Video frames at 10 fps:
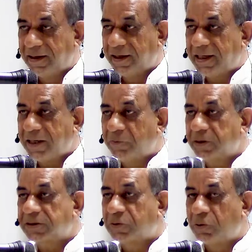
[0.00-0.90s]
लेकिन वो
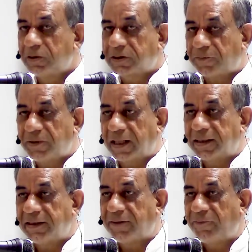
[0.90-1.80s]
स्कूल्स ऑफ
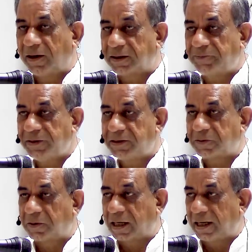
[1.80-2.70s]
वेदांतिक फिलॉसफी
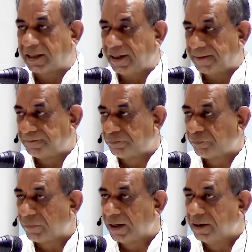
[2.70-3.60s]
जिसको कहा गया
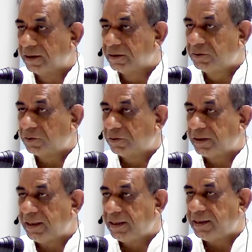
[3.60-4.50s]
तो
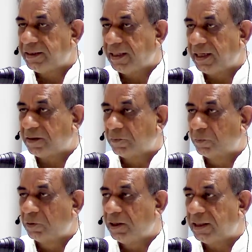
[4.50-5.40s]
ये एक
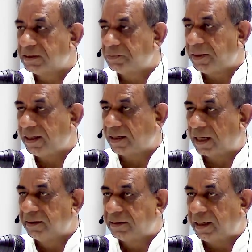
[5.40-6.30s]
मूल इसमें
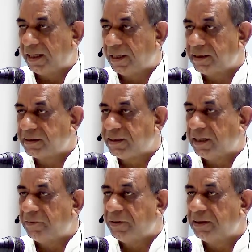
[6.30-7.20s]
अंतर है
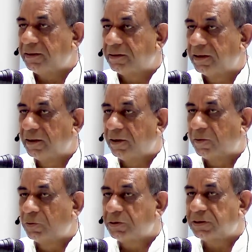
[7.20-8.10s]
शेयरविंद
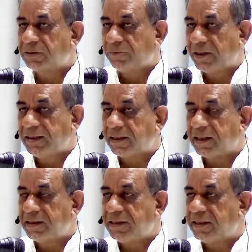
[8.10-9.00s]
उस वैदिक
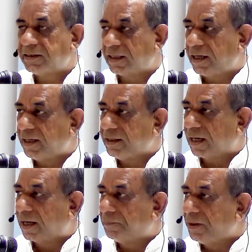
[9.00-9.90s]
ऋषि की तरह हैं
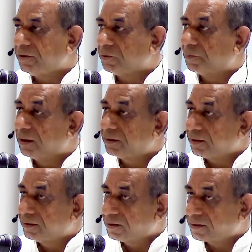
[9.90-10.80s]
यहाँ पे जो मंत्र
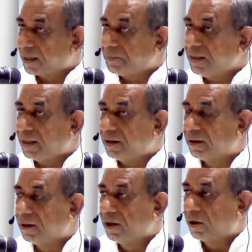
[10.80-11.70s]
दृष्टा भी हैं
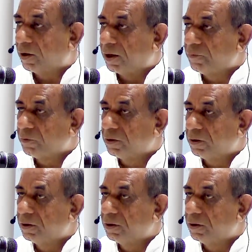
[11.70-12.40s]
और वो